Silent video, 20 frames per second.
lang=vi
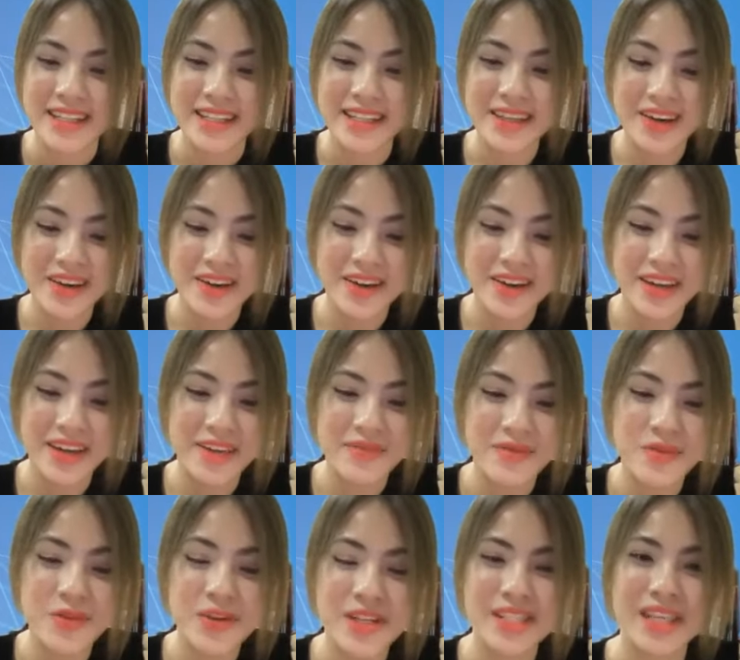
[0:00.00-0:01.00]
Giờ
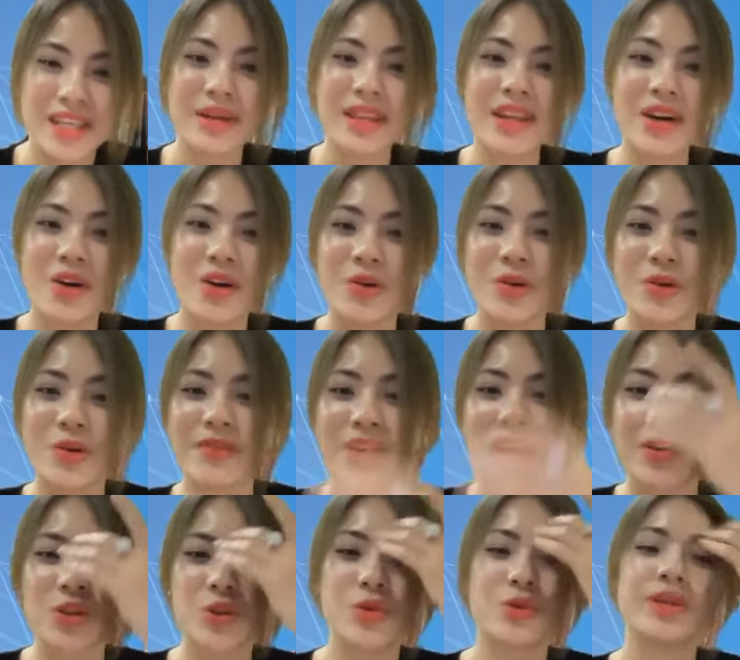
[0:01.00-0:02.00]
em Vui sẽ bắt đầu
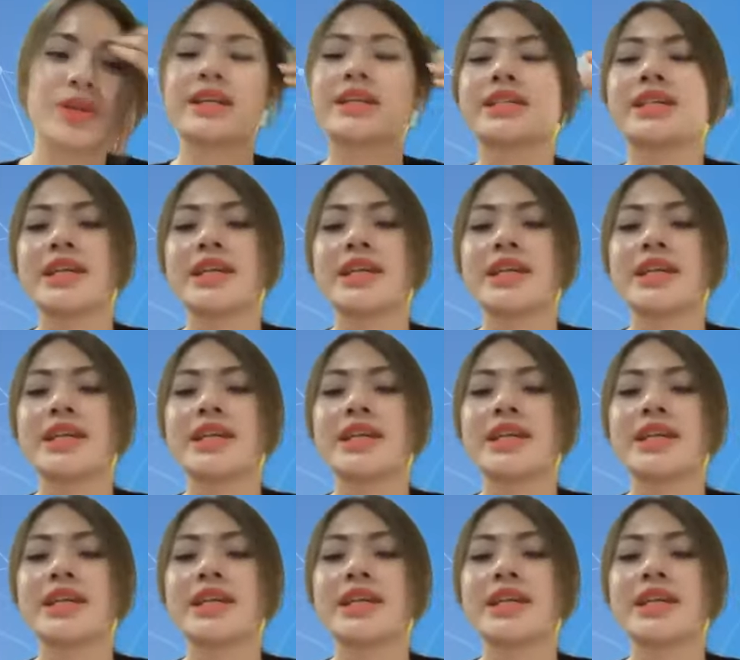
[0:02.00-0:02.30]
vào chủ đề